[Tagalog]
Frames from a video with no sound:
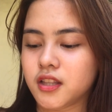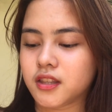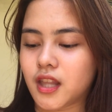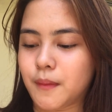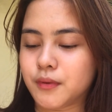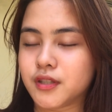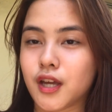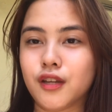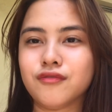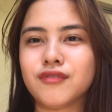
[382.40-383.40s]
Tapos,
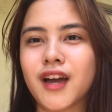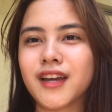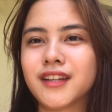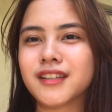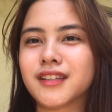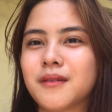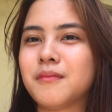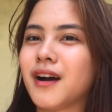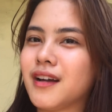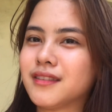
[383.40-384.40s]
ayun dahil
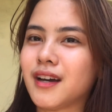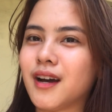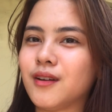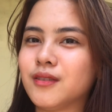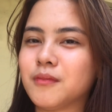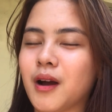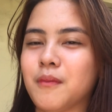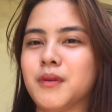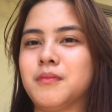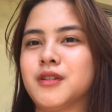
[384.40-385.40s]
natatambakan na ako ng mga
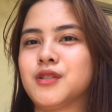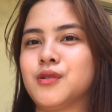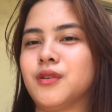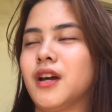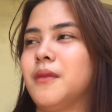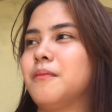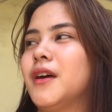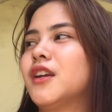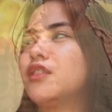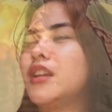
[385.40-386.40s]
pipicturan.
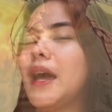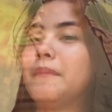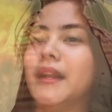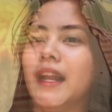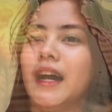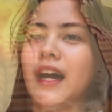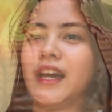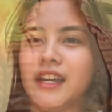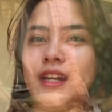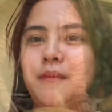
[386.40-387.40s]
Pero laban lang.
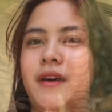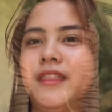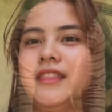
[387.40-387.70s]
Kaya naman.